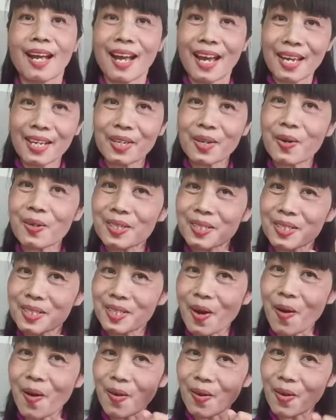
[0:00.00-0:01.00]
ให้คน
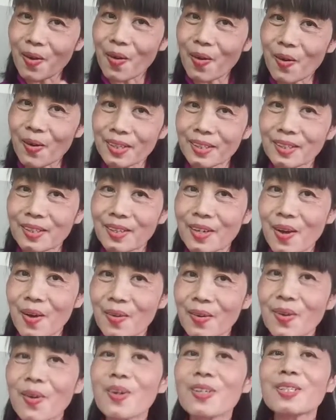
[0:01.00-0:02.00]
สองคนเอา
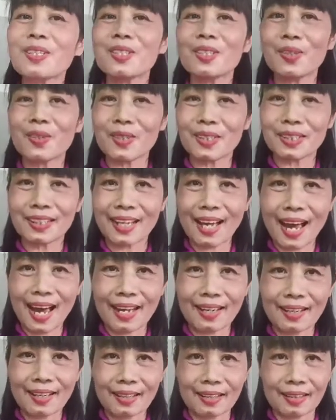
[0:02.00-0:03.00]
ก้นชนกั
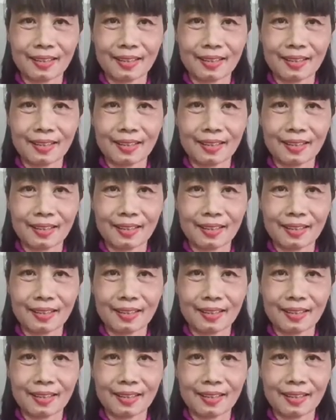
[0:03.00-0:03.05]
น